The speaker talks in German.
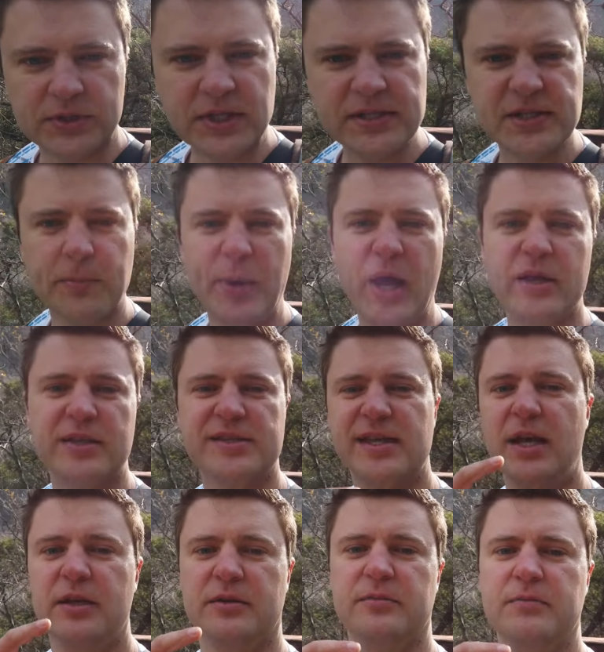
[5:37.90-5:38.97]
Und diese beiden
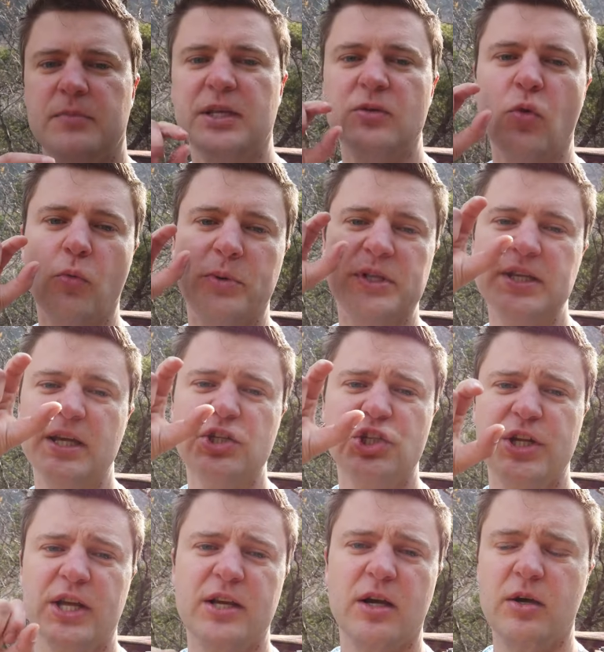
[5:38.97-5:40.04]
Sachen, den
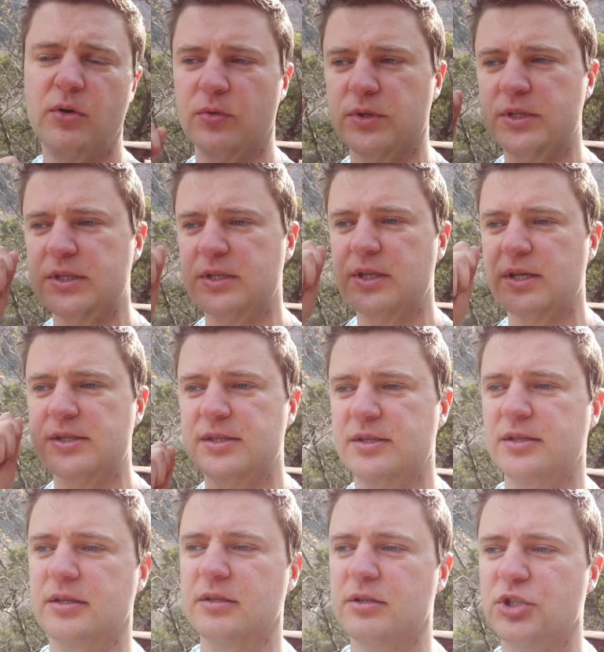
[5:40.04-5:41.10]
OBD-Stecker und
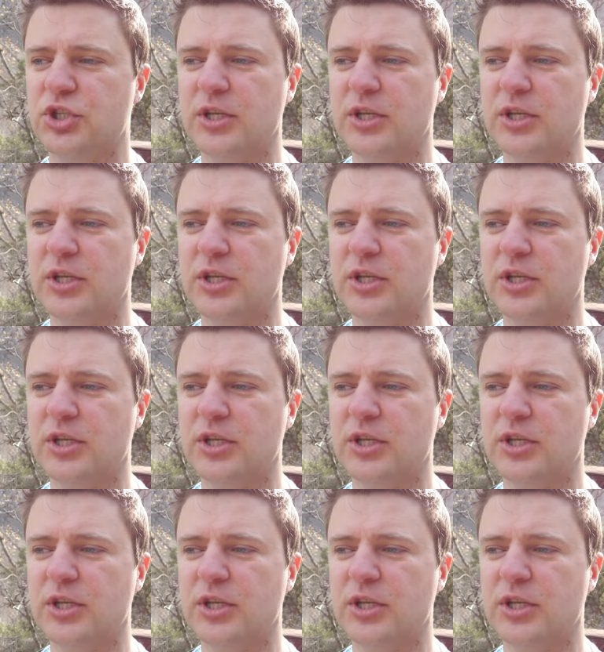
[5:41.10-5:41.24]
das äh,